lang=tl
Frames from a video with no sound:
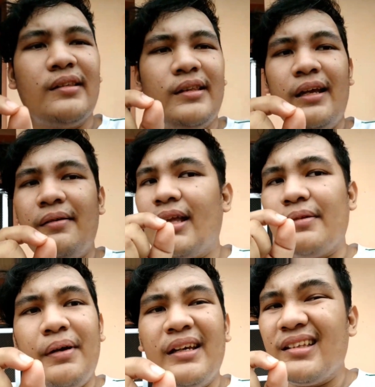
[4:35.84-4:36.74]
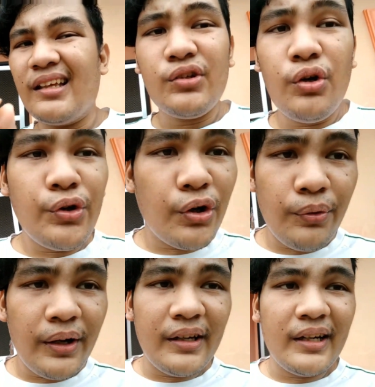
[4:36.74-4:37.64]
that they that might not go your
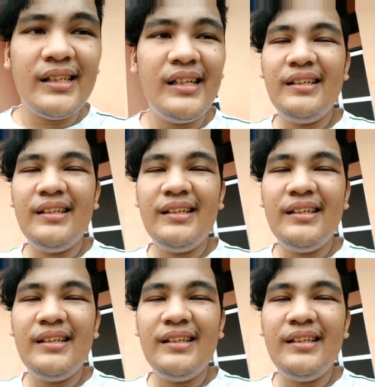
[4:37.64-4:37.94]
way kasi